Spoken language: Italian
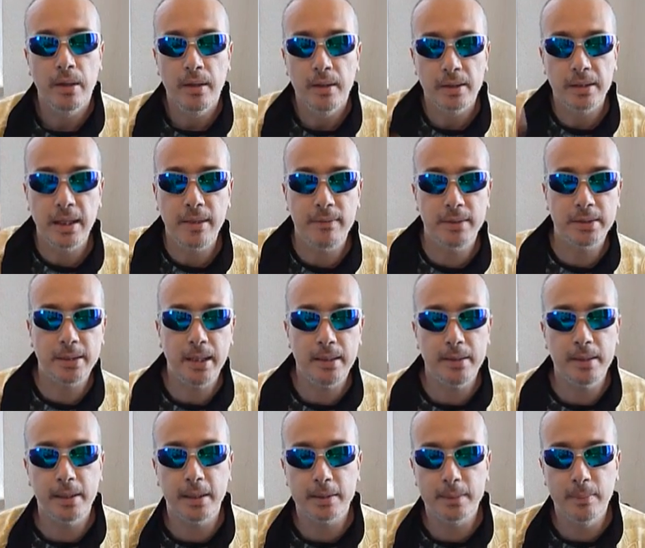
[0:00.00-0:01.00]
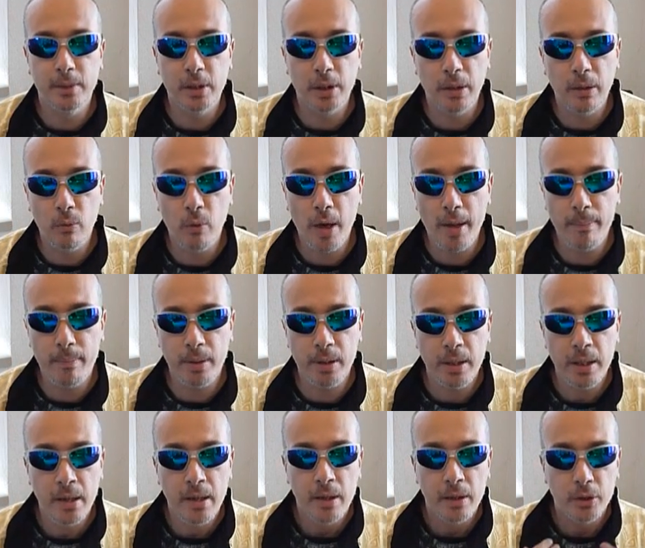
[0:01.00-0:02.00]
Salve ragazzi cari amici del web,
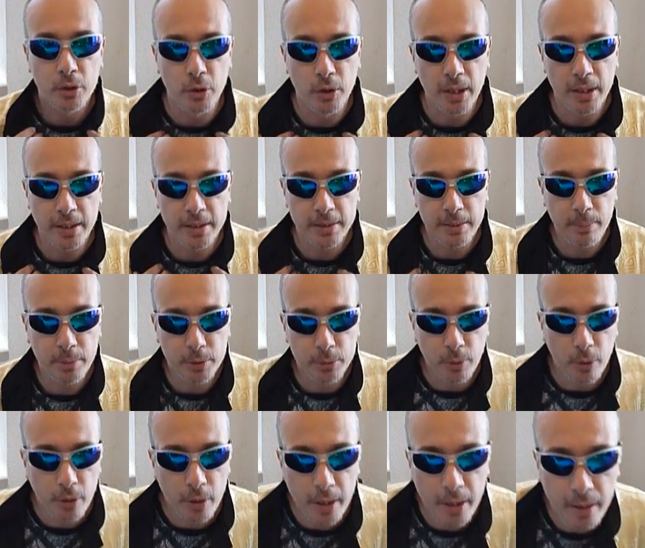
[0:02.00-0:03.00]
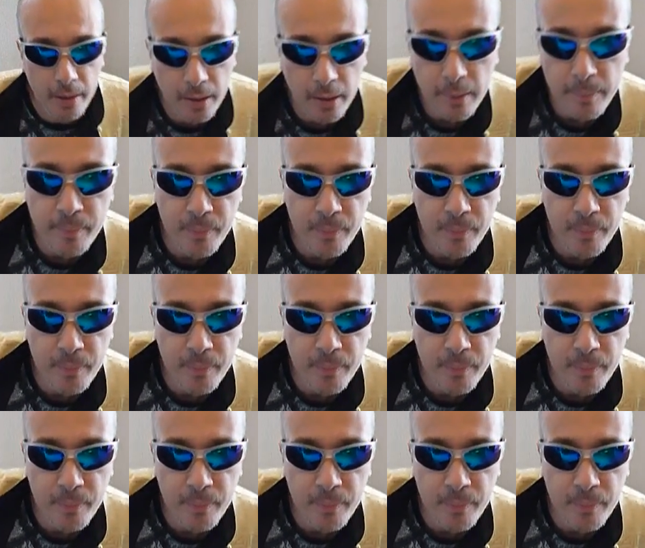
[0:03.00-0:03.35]
sono Andrea Bruno e